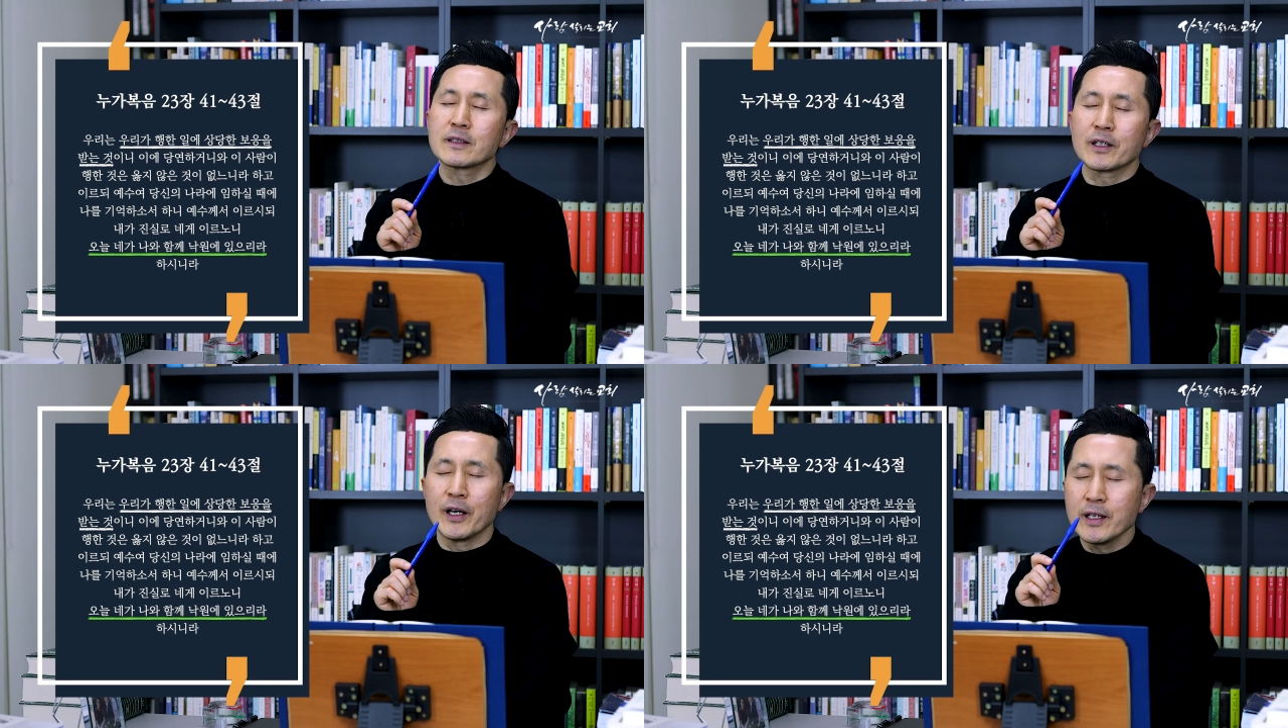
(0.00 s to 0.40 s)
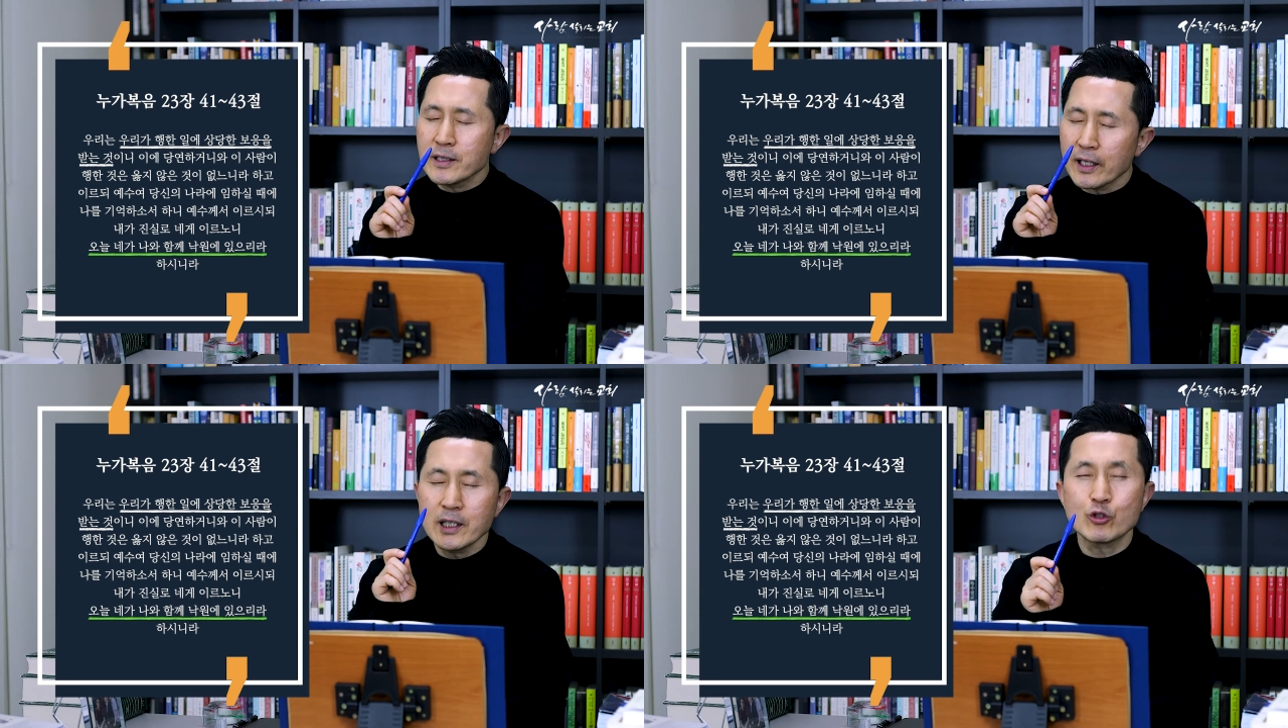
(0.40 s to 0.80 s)

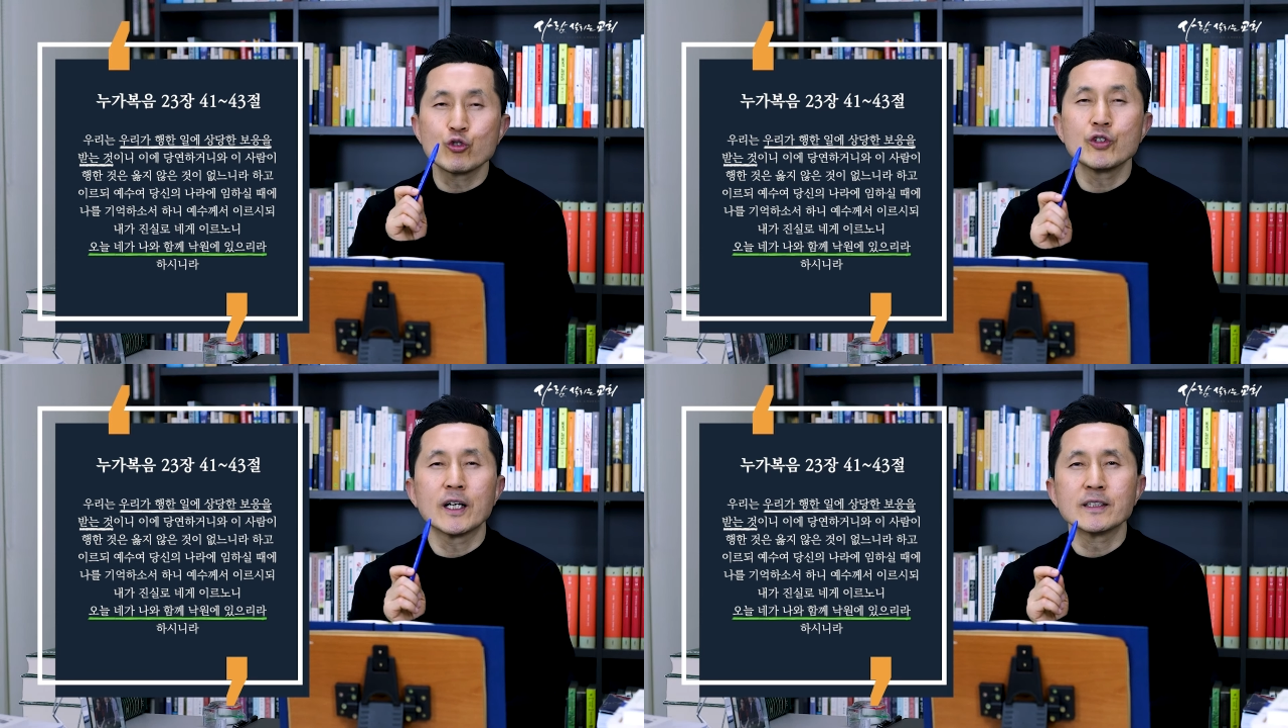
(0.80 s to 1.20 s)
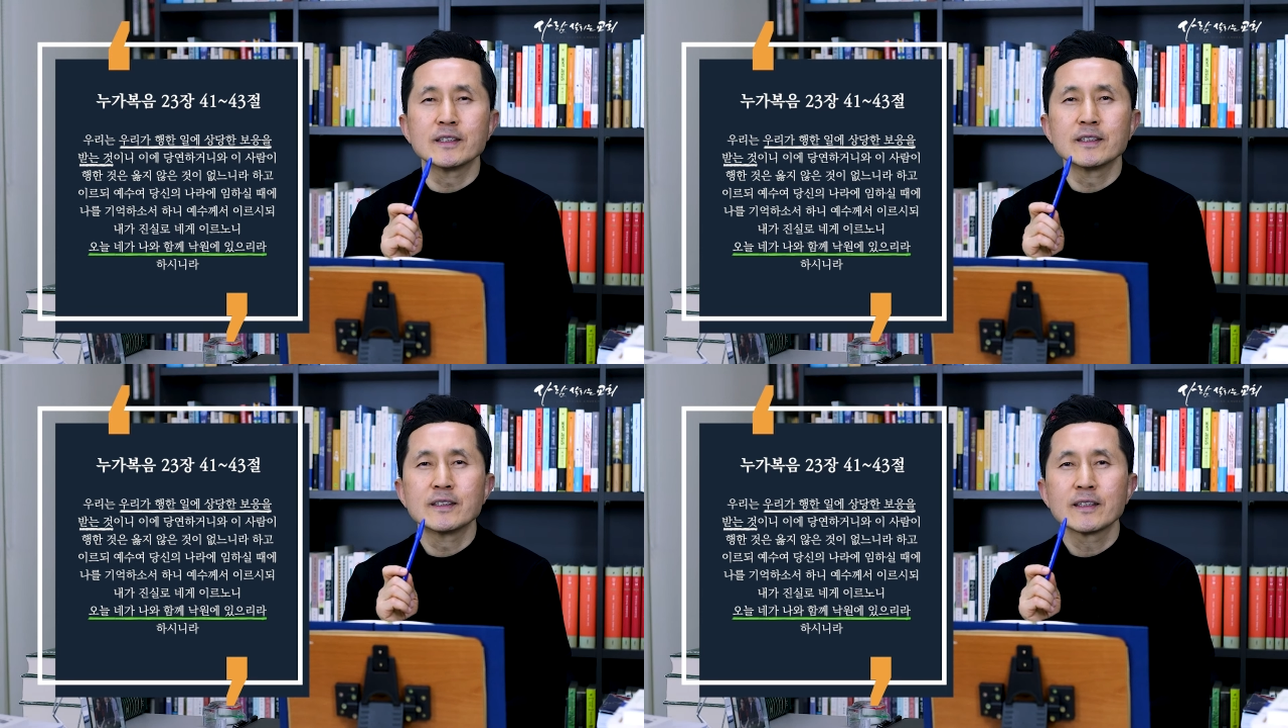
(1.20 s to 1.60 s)
굉장히
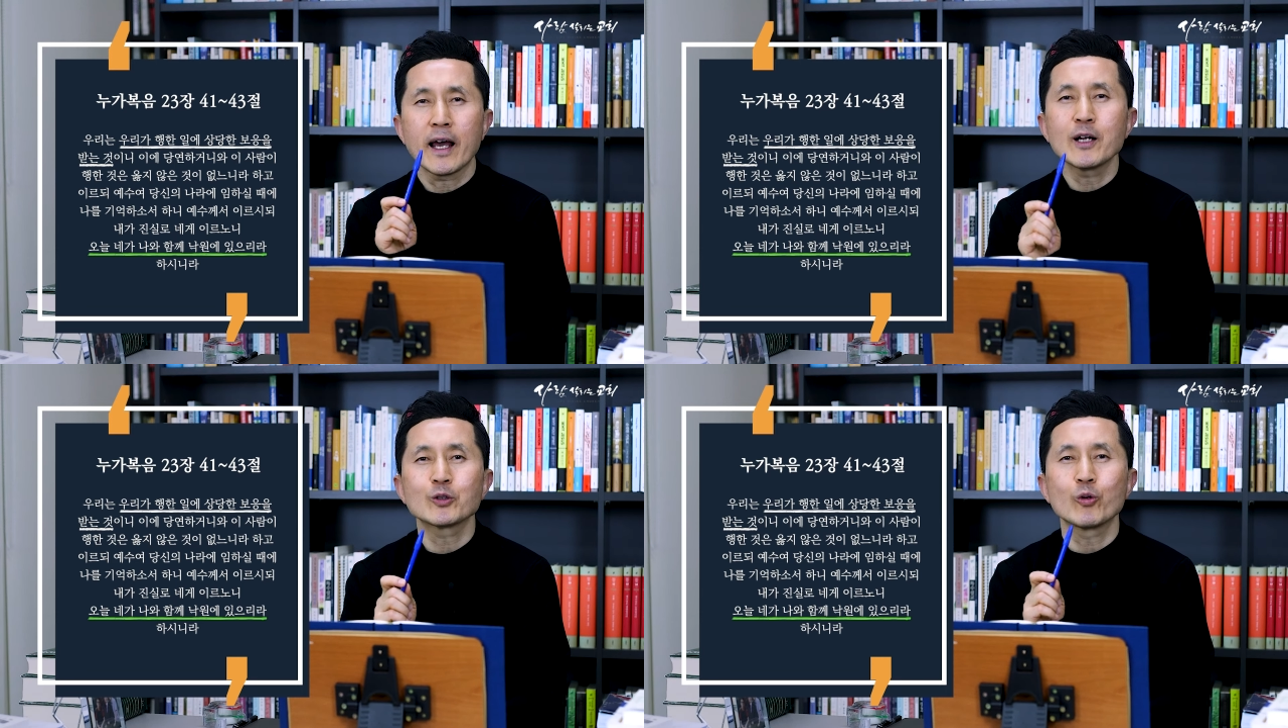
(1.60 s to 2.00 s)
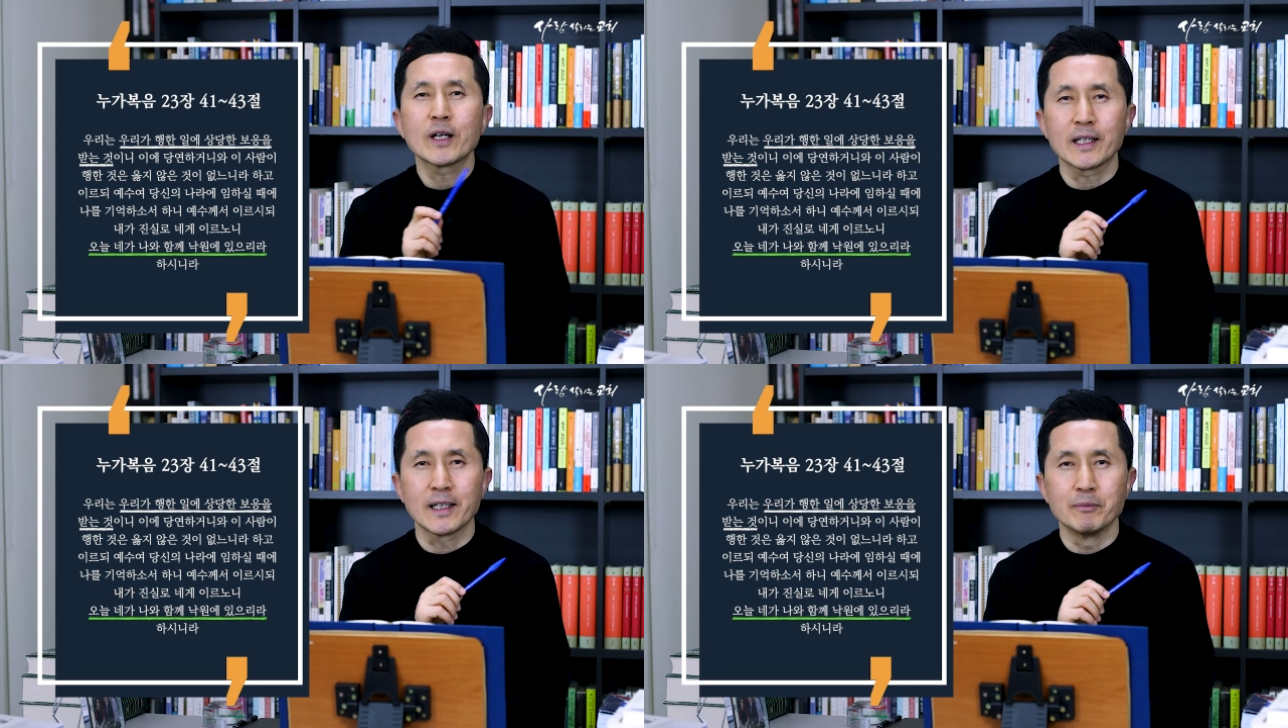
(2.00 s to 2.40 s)
중요한 행동을
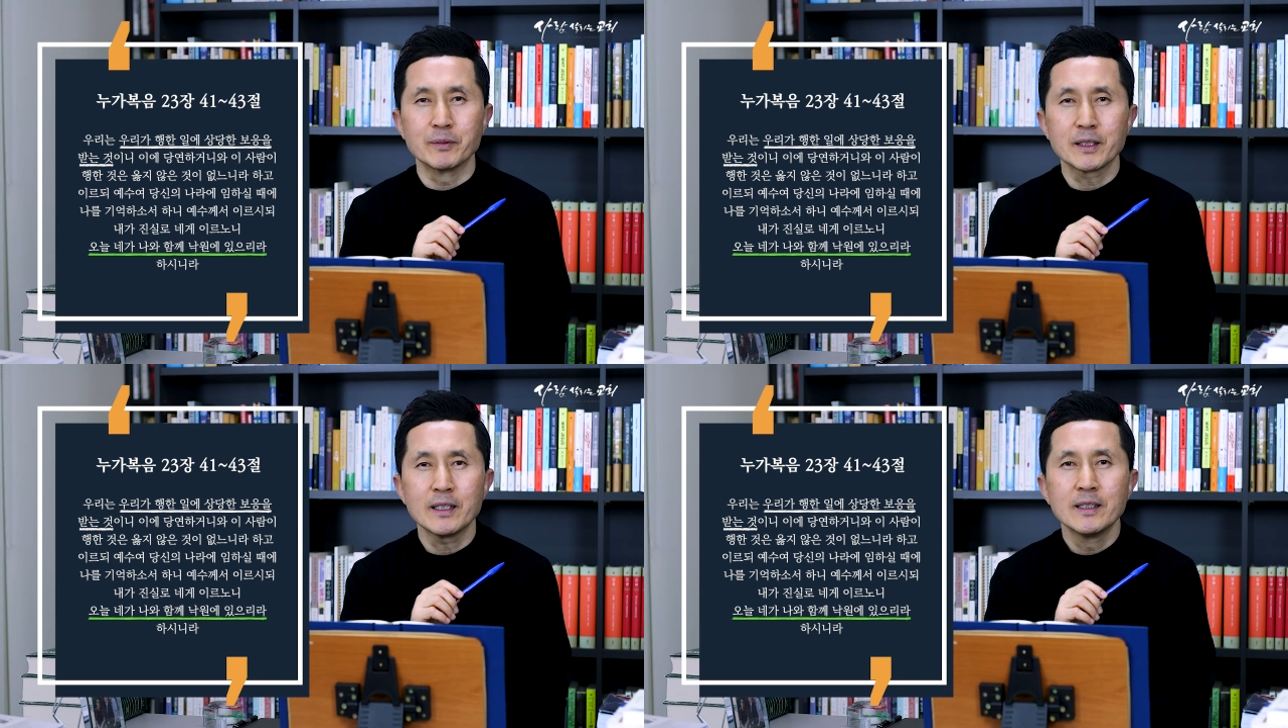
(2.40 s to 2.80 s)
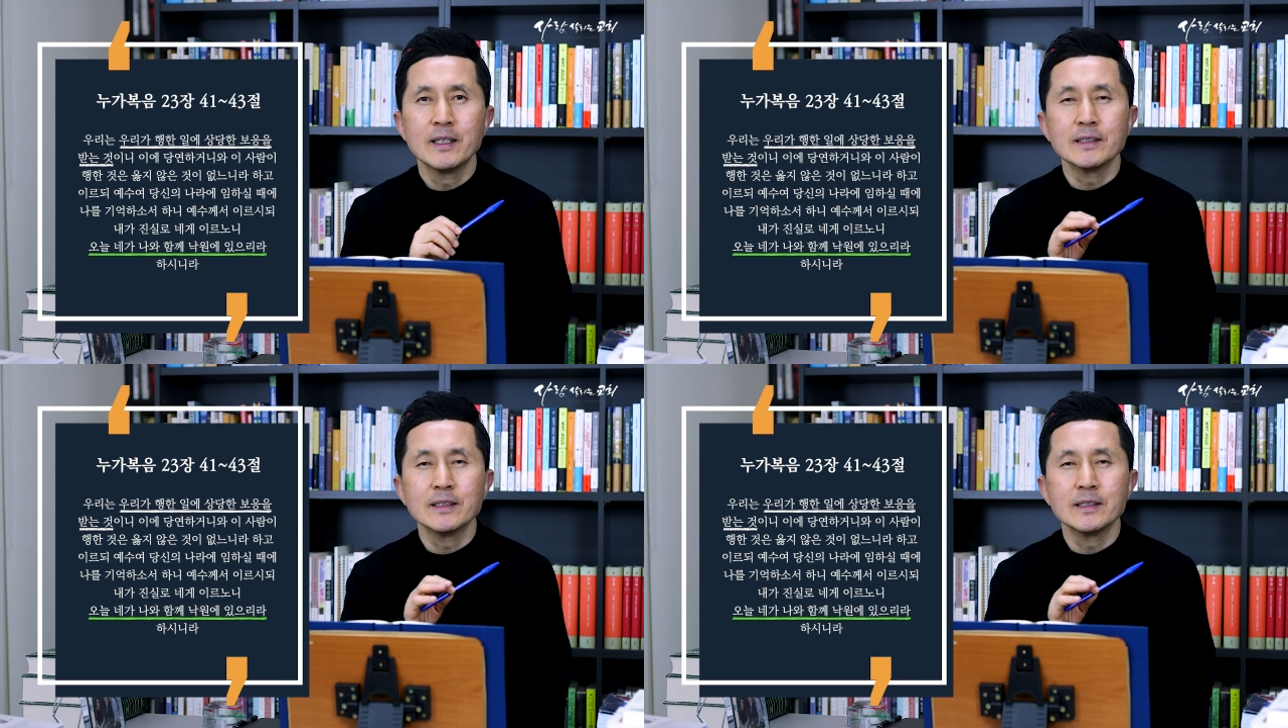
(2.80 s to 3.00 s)
하나 합니다.